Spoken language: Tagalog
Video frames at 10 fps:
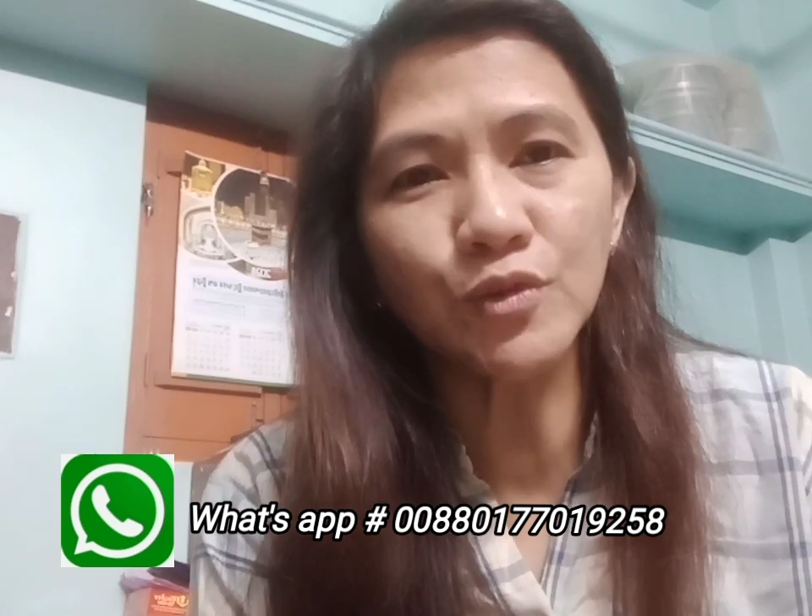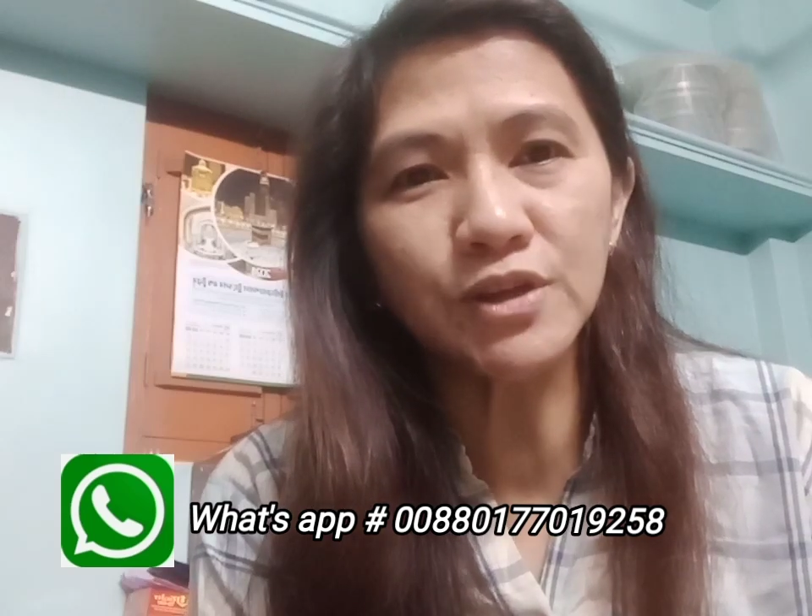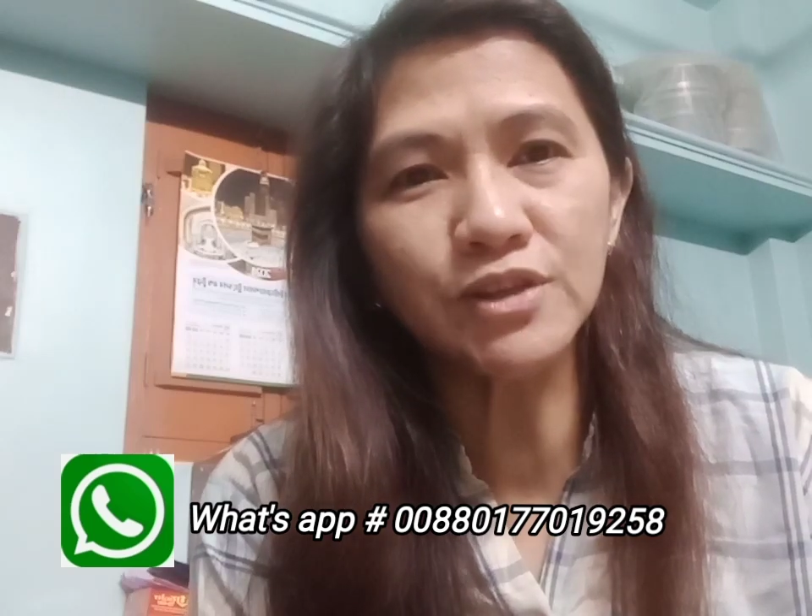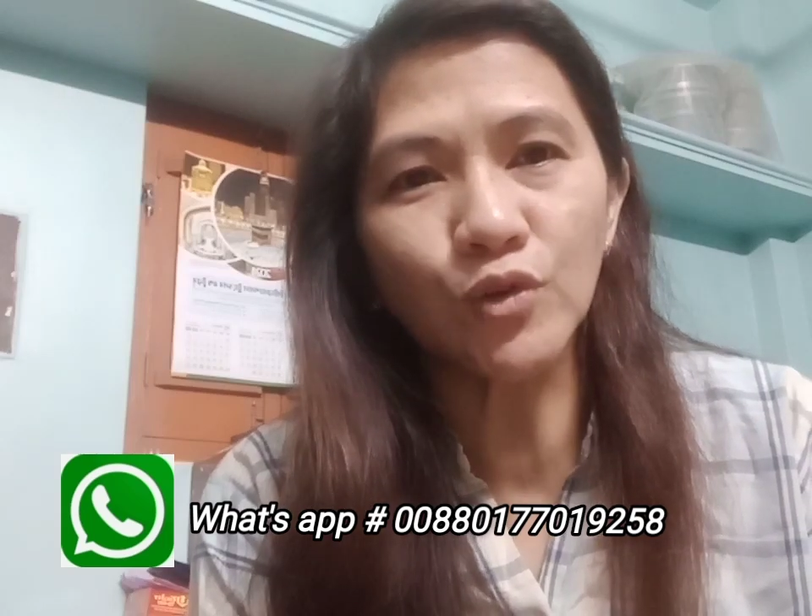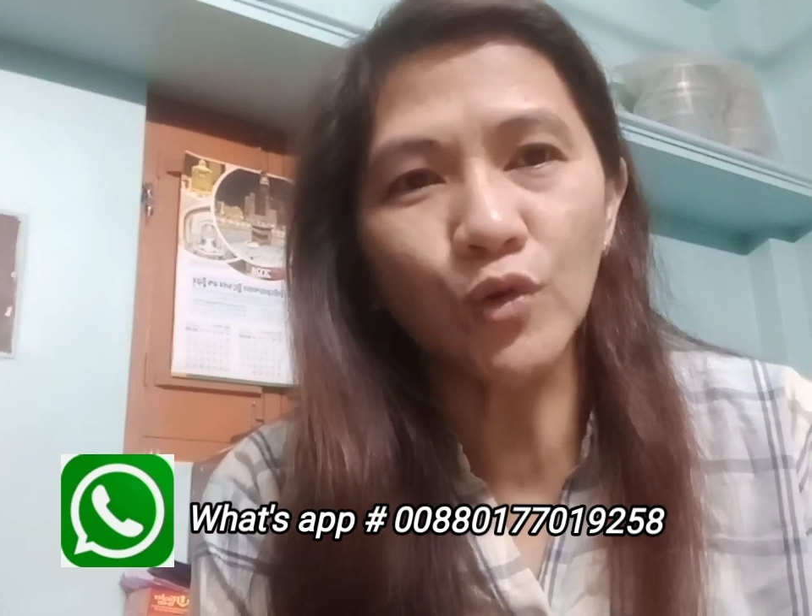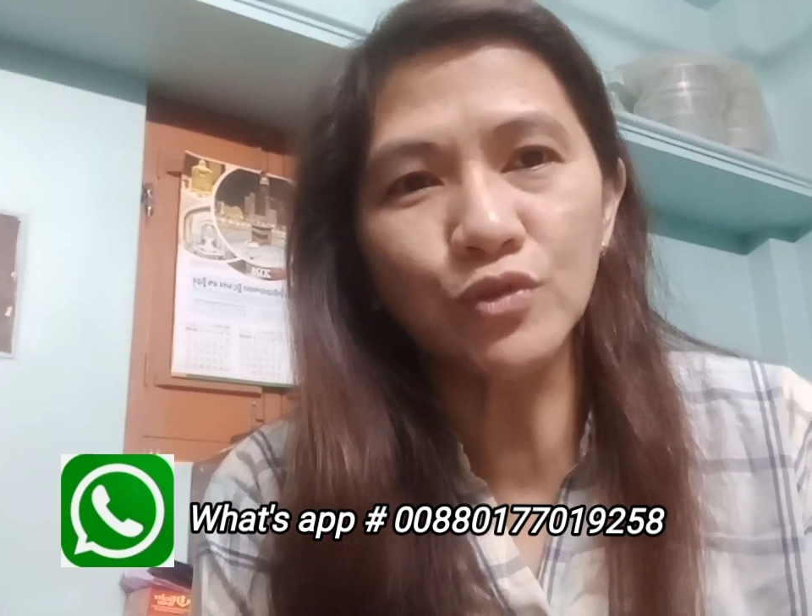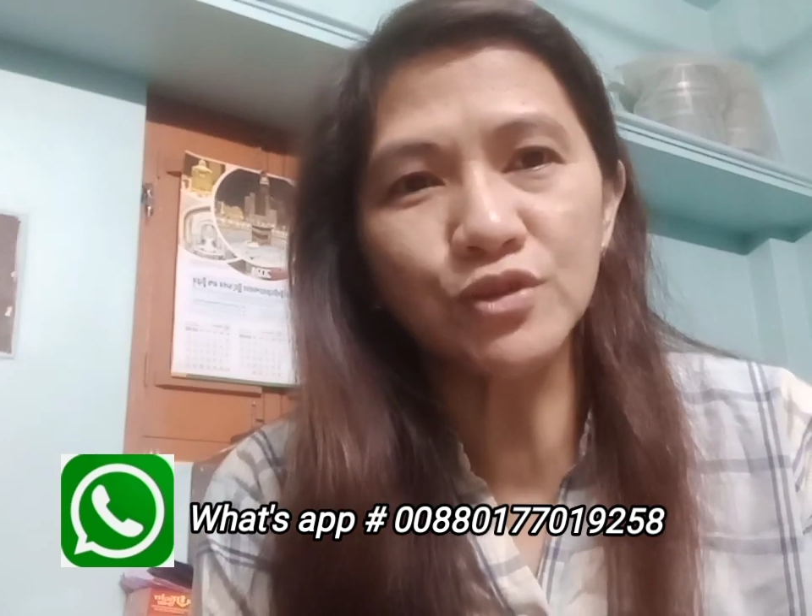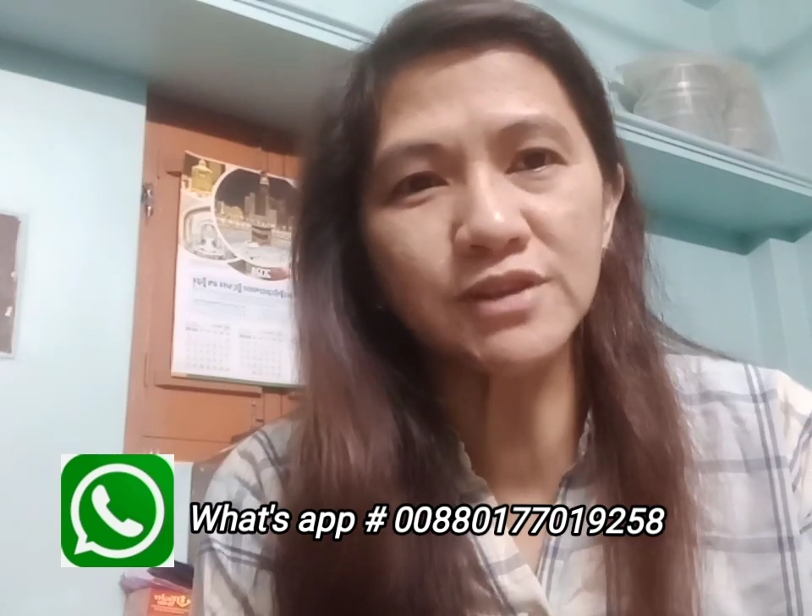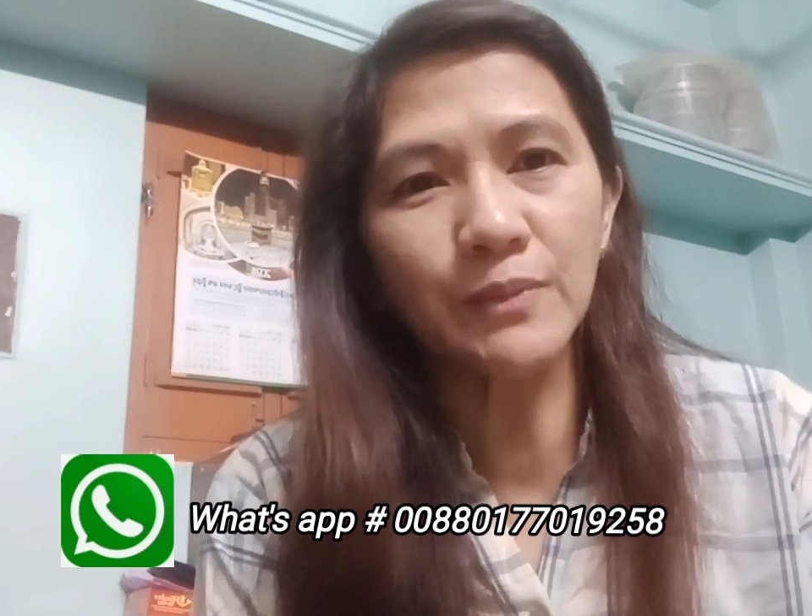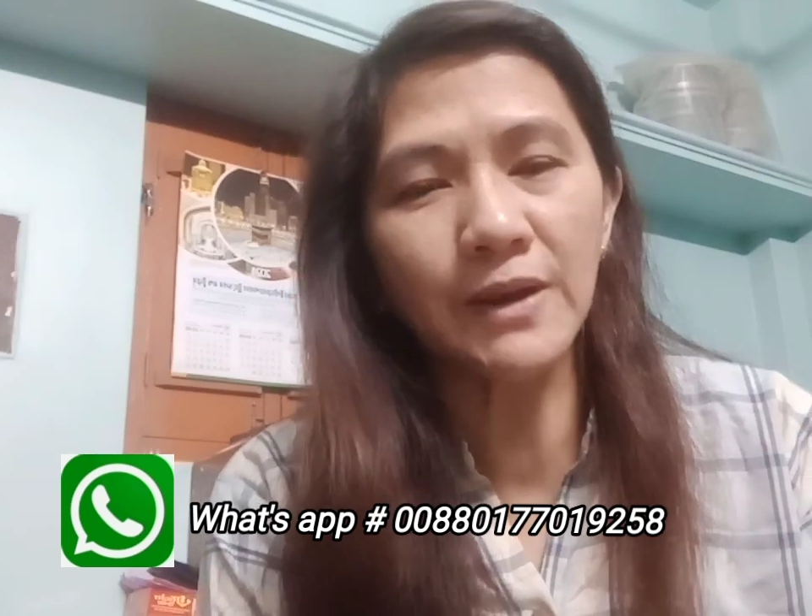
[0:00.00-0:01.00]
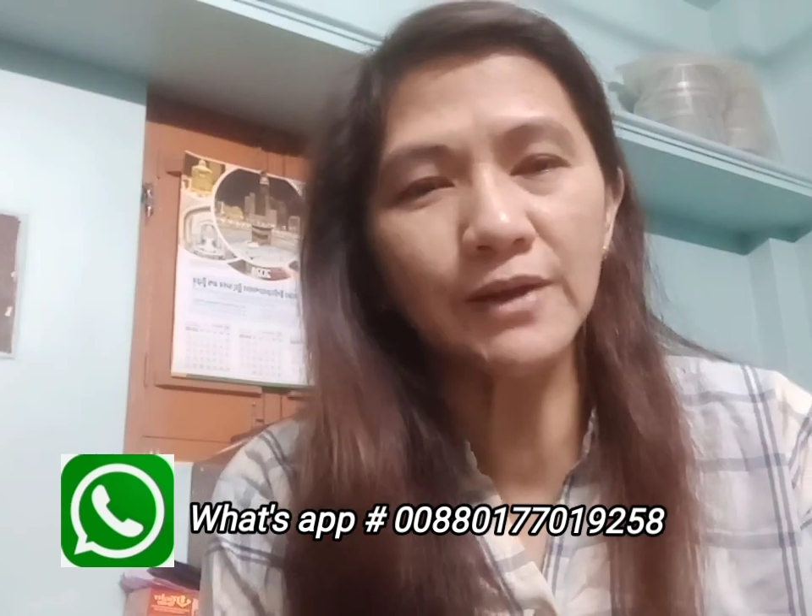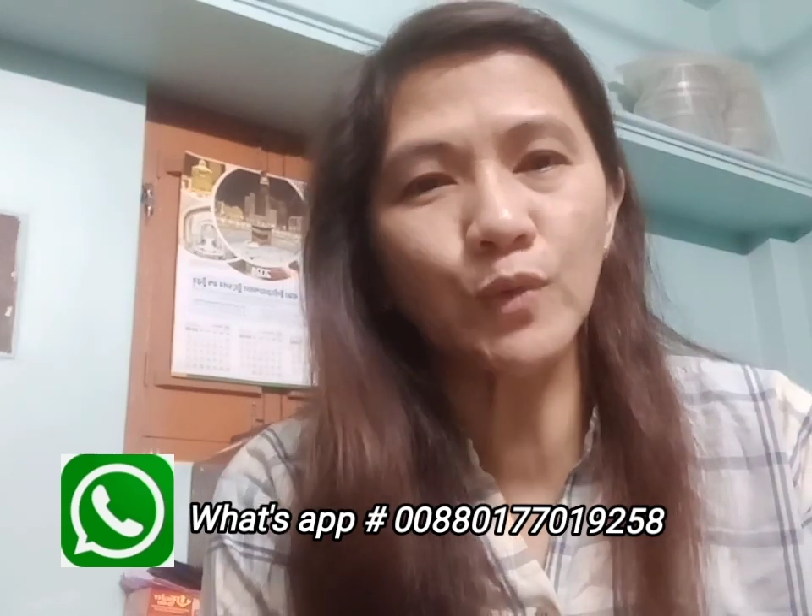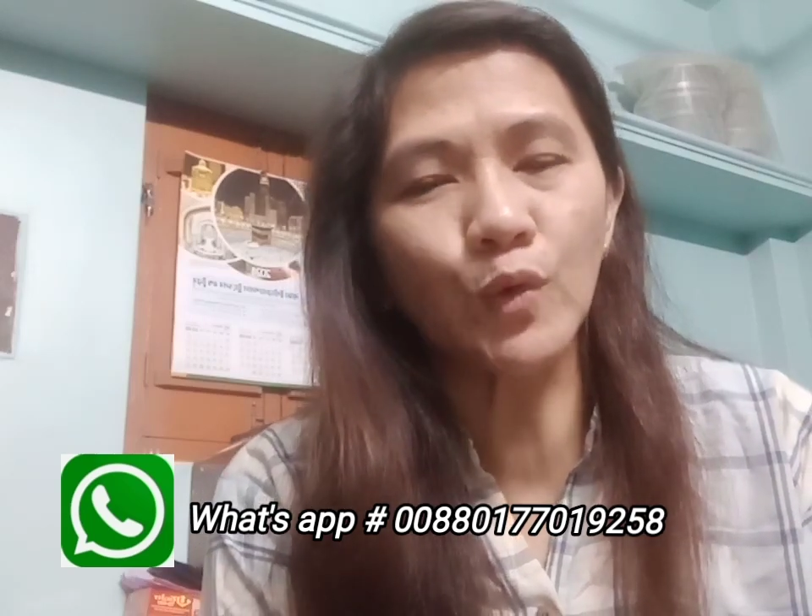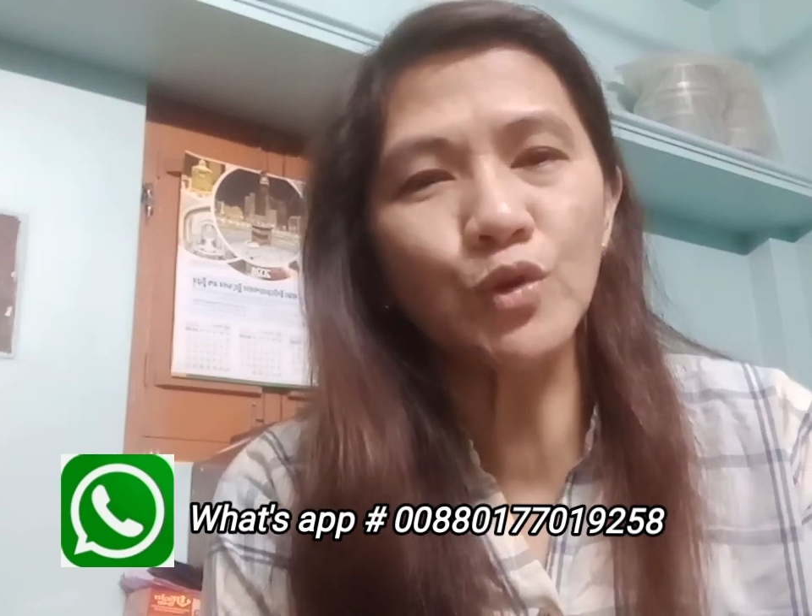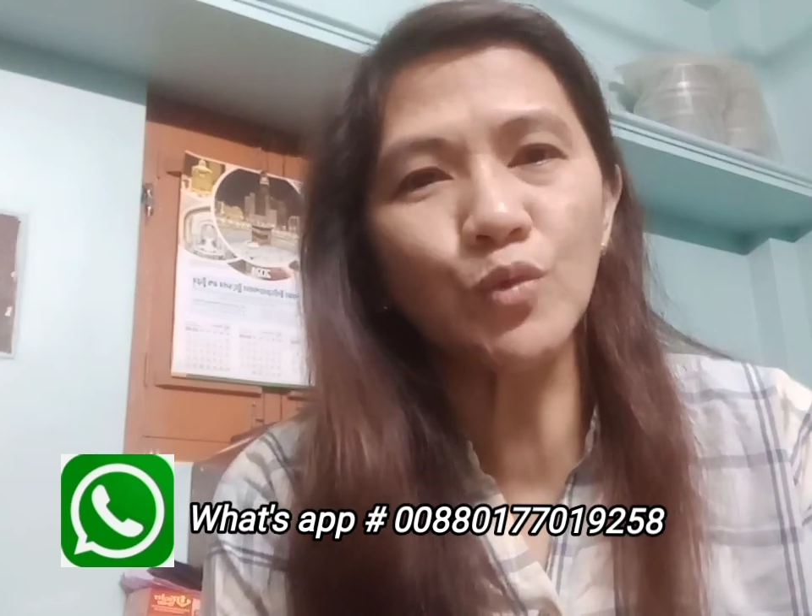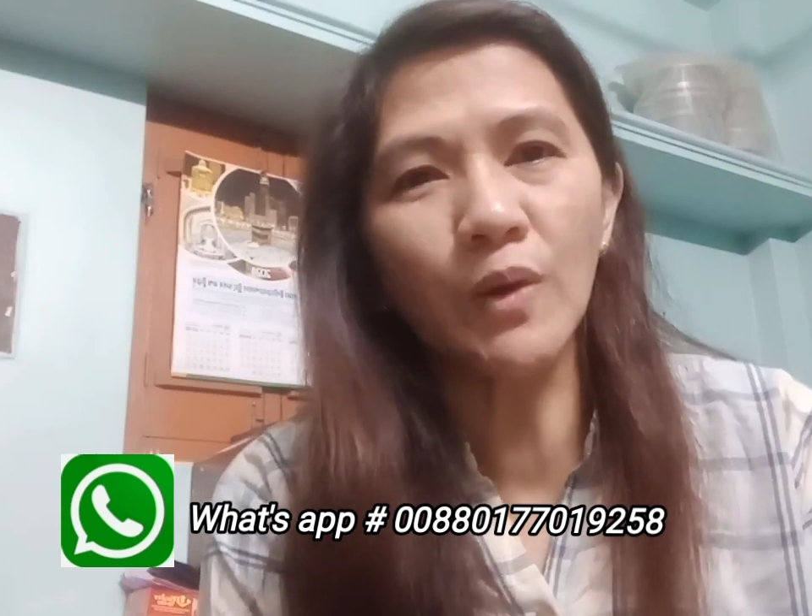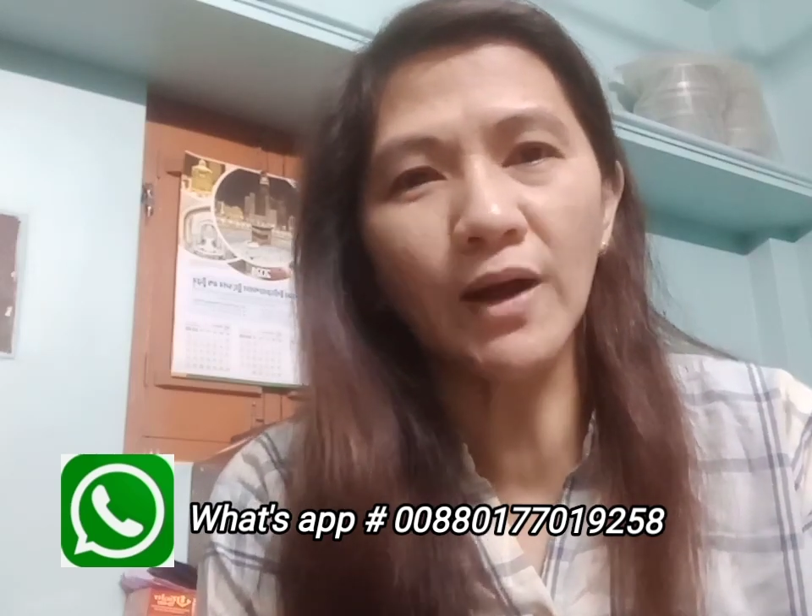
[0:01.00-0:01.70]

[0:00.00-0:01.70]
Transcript: ko dito sa vlog ko yung